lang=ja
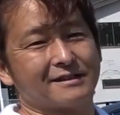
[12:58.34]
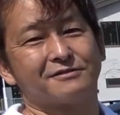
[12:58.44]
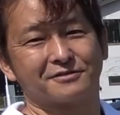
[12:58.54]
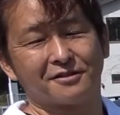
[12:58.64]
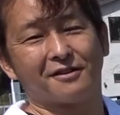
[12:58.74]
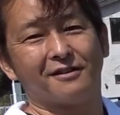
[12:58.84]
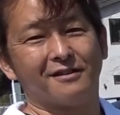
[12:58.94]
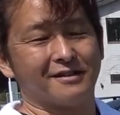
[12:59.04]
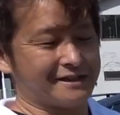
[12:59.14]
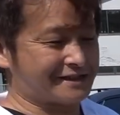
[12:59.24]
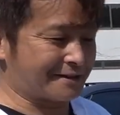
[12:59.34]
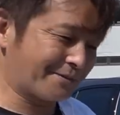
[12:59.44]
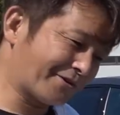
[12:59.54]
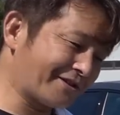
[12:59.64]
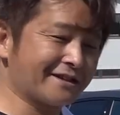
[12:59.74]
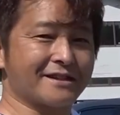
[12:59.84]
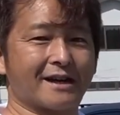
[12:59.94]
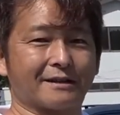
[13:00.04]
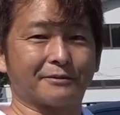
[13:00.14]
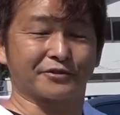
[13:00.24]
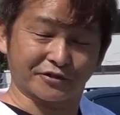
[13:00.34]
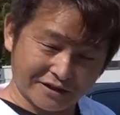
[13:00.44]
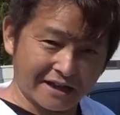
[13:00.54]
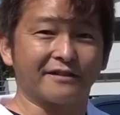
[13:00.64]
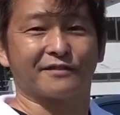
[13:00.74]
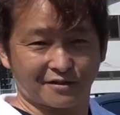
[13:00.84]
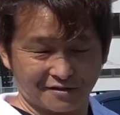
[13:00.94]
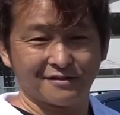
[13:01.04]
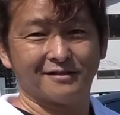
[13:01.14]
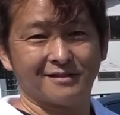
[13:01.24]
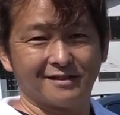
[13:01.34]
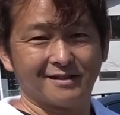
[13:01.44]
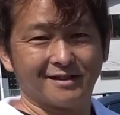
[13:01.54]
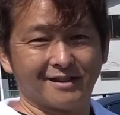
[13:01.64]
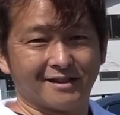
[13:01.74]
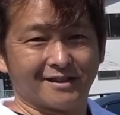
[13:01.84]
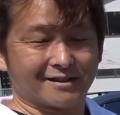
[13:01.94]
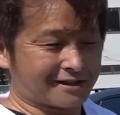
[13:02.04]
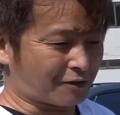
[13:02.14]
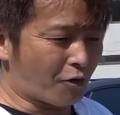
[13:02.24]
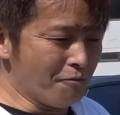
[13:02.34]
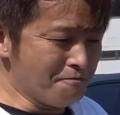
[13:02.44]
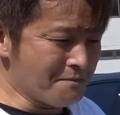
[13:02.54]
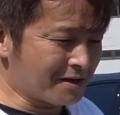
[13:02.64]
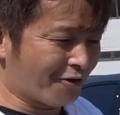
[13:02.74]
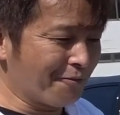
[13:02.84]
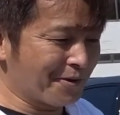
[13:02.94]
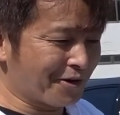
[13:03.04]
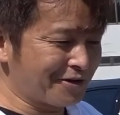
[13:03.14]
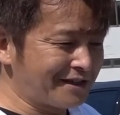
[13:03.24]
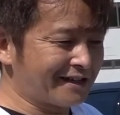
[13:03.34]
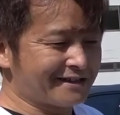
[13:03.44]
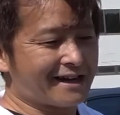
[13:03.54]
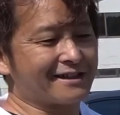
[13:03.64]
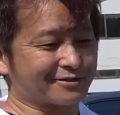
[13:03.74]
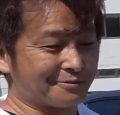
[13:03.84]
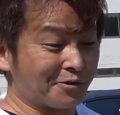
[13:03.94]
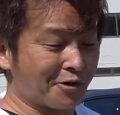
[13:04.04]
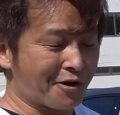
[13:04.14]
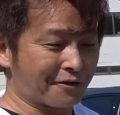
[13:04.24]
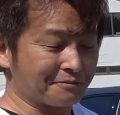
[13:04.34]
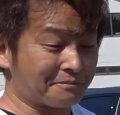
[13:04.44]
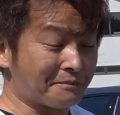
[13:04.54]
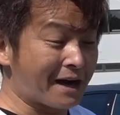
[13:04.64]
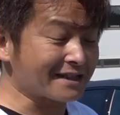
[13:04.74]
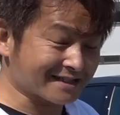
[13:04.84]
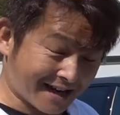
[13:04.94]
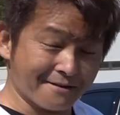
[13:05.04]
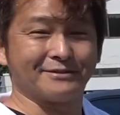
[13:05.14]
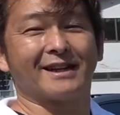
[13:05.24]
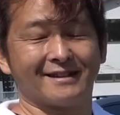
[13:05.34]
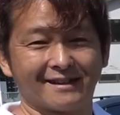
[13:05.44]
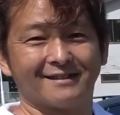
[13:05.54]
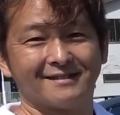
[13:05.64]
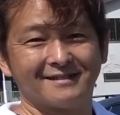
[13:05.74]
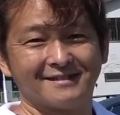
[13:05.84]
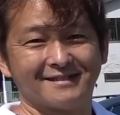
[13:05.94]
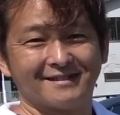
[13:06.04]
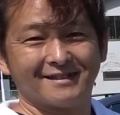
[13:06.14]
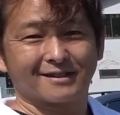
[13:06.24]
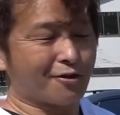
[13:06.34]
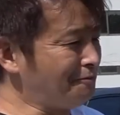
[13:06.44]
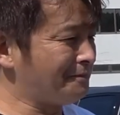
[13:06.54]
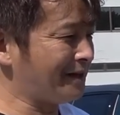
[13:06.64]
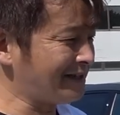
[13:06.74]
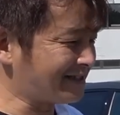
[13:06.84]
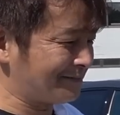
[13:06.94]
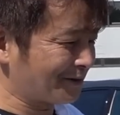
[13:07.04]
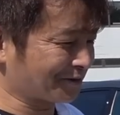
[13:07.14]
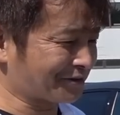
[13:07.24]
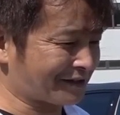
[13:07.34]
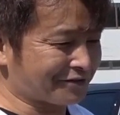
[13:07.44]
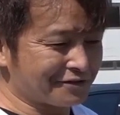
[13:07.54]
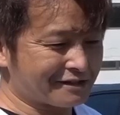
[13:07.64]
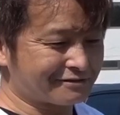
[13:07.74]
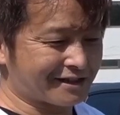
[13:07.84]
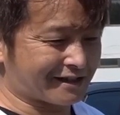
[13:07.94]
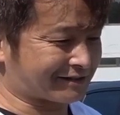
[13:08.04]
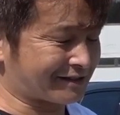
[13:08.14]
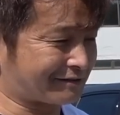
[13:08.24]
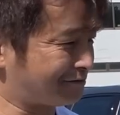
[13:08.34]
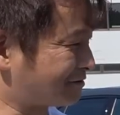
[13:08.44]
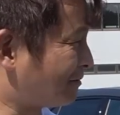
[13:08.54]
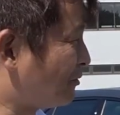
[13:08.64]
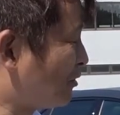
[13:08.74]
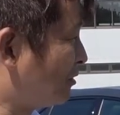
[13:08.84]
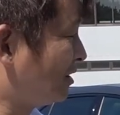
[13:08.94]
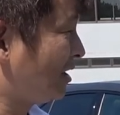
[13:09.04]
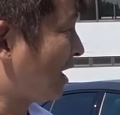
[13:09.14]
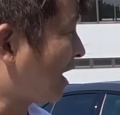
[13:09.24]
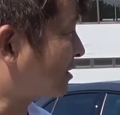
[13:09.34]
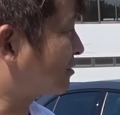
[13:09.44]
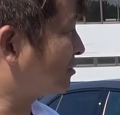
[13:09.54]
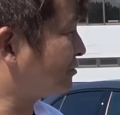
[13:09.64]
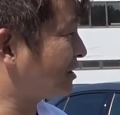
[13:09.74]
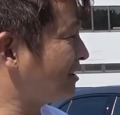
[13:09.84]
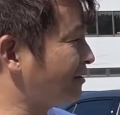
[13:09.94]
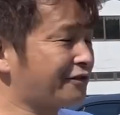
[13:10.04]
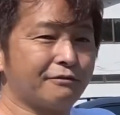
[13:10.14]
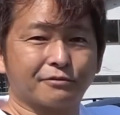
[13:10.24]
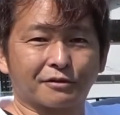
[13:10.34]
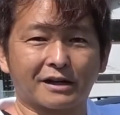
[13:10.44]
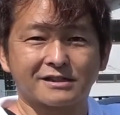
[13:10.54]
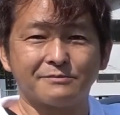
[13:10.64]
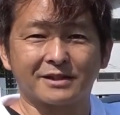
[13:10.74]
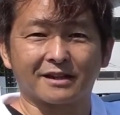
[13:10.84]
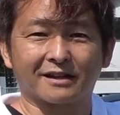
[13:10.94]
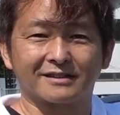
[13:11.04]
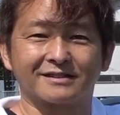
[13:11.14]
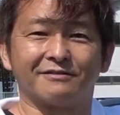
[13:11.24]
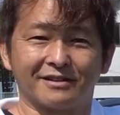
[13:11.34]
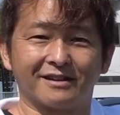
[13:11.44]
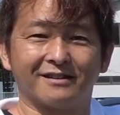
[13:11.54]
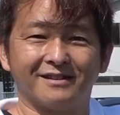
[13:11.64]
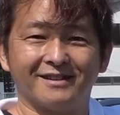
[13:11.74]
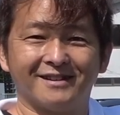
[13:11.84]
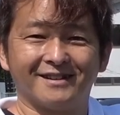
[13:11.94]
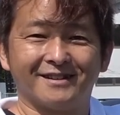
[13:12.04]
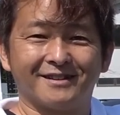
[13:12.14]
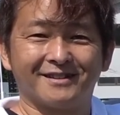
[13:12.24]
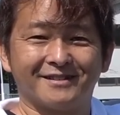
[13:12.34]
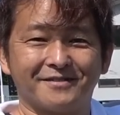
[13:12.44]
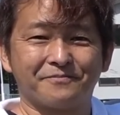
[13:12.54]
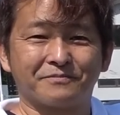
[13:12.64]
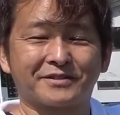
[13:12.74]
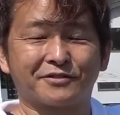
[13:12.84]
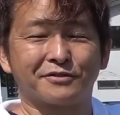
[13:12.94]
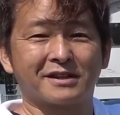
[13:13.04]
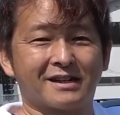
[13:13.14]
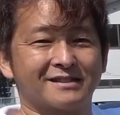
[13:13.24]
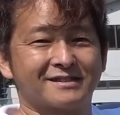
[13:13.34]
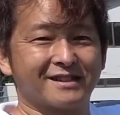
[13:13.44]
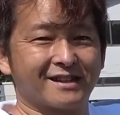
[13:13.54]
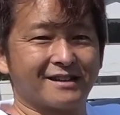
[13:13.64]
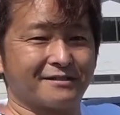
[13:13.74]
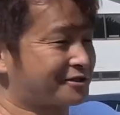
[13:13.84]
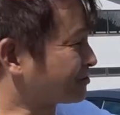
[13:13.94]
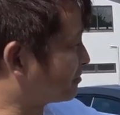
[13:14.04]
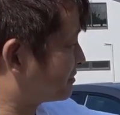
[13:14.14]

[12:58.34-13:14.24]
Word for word: でいくと1秒以内に入ればすえですよでコンマ5秒以内に入るともうマジかみたいなコンマ1秒とかそんなぐらいになってくるともう圧倒的にスイフトの勝ちみたいな感じだよねもう、うん、まあそんな感じでちょっ